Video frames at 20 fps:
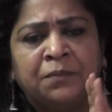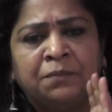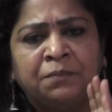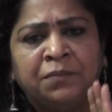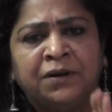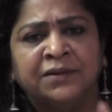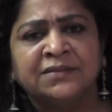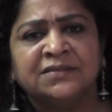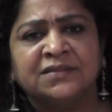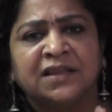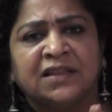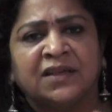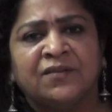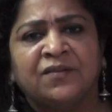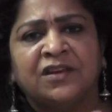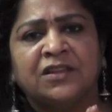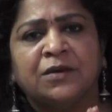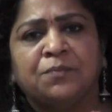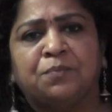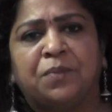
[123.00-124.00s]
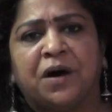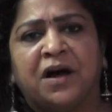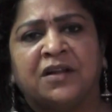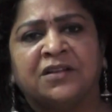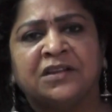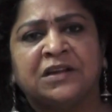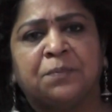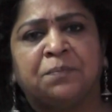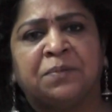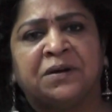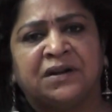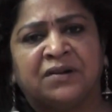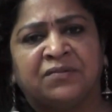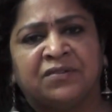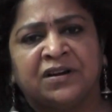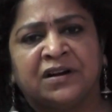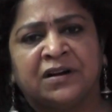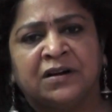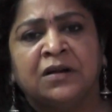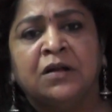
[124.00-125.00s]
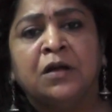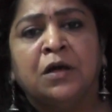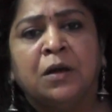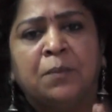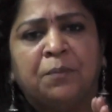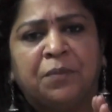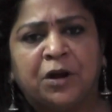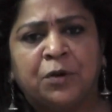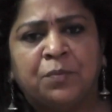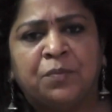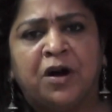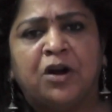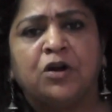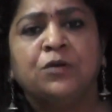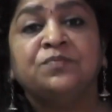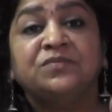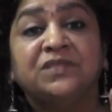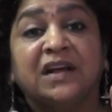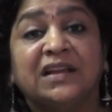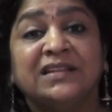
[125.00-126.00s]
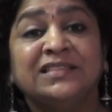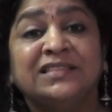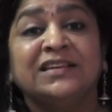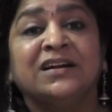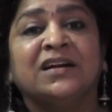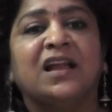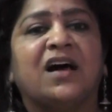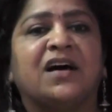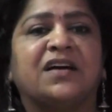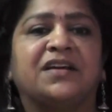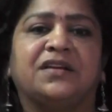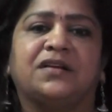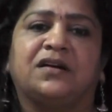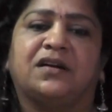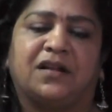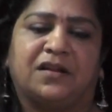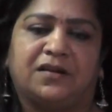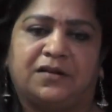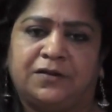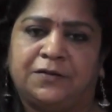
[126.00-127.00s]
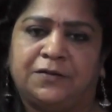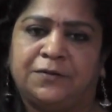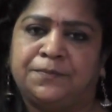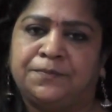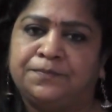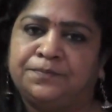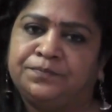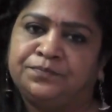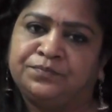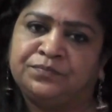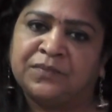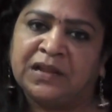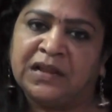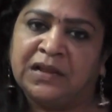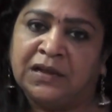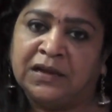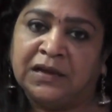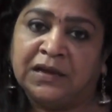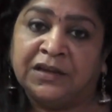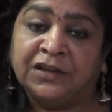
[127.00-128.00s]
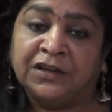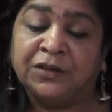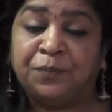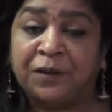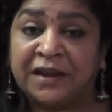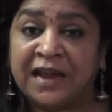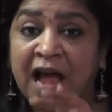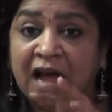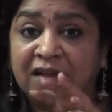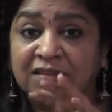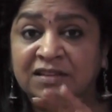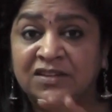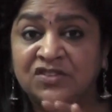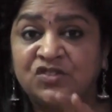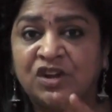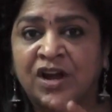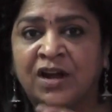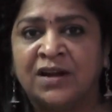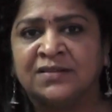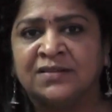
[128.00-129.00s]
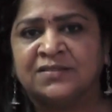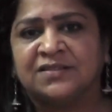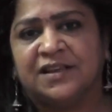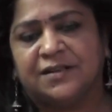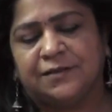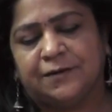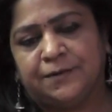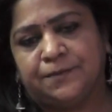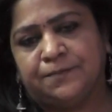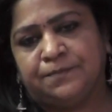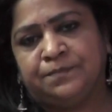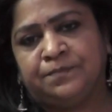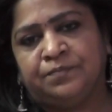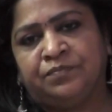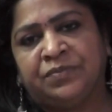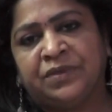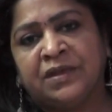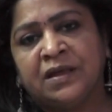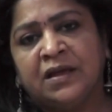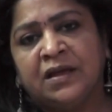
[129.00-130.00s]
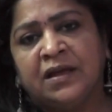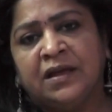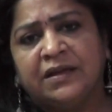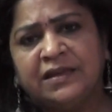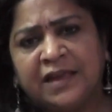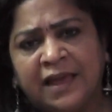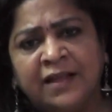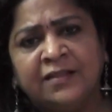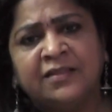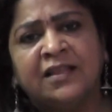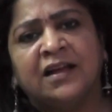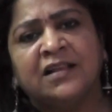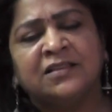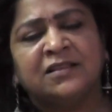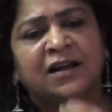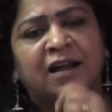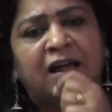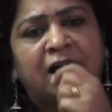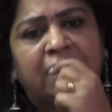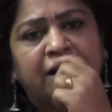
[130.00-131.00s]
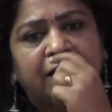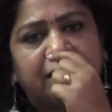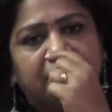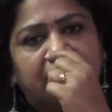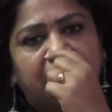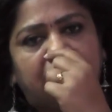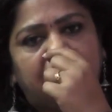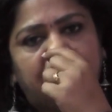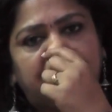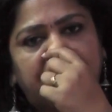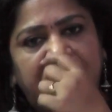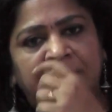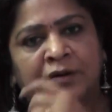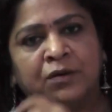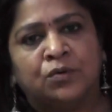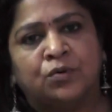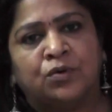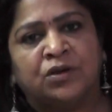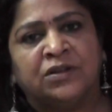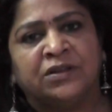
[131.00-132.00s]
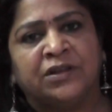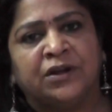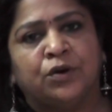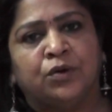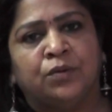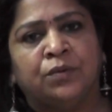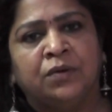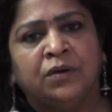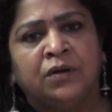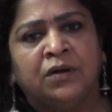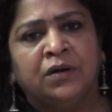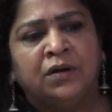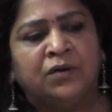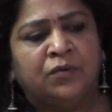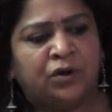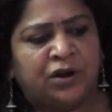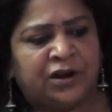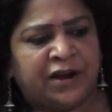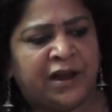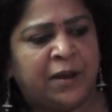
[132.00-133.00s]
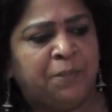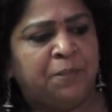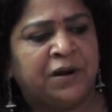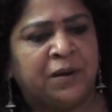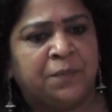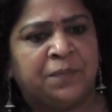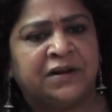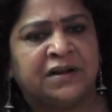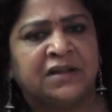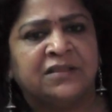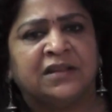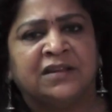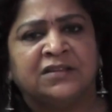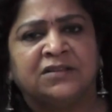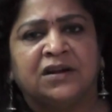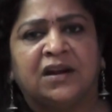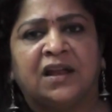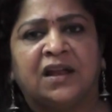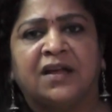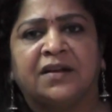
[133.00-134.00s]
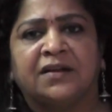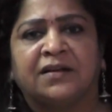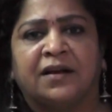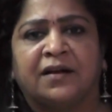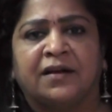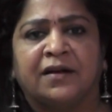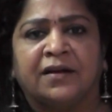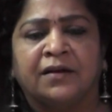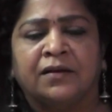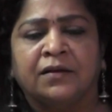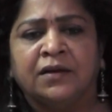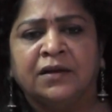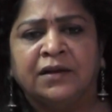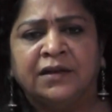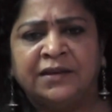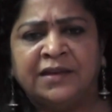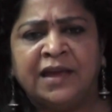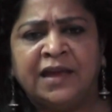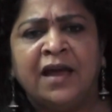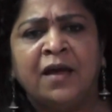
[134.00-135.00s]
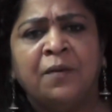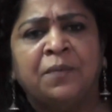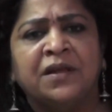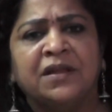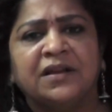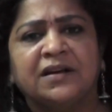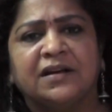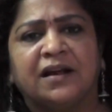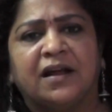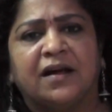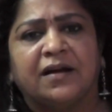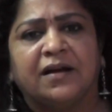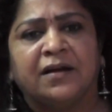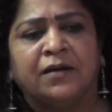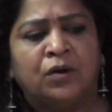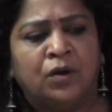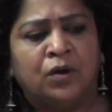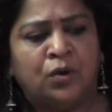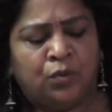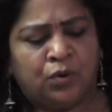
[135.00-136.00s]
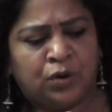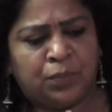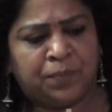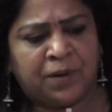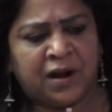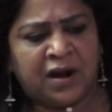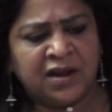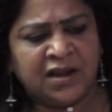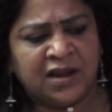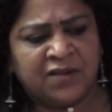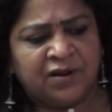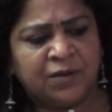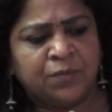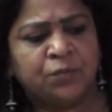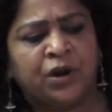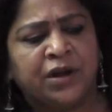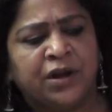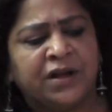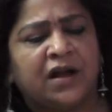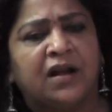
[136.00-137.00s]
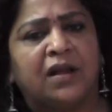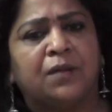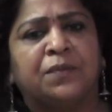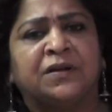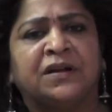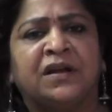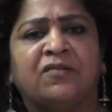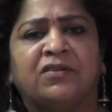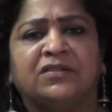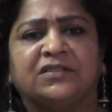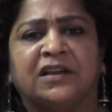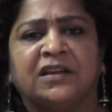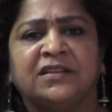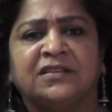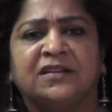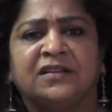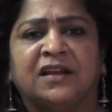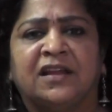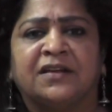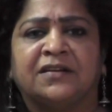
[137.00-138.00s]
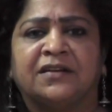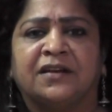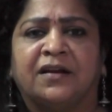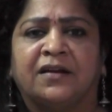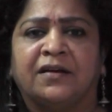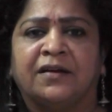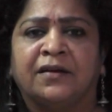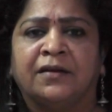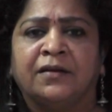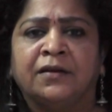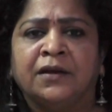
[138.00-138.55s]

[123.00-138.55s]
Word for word: எண்பது சதவீதம் பாதிக்கப்பட்டவர்கள் பெரும்பாலும் தலித்துகளாக இருக்கிறார்கள் இது பெரிய அதிர்ச்சியான செய்தி ஏன் தலித்துகளாக இருக்கிறாங்க பெண்களும் குழந்தைகளும் ஒரு ரேப் பண்ணப்பட்டால் தலித்துகளாக இருக்கிறாங்க ஏன் இப்படி இருக்கிறாங்க ஒரு பாலியல் வன்முறைக்கு ஆளாப்பட்ட அவங்க தலித்துகளாக இருக்கிறாங்க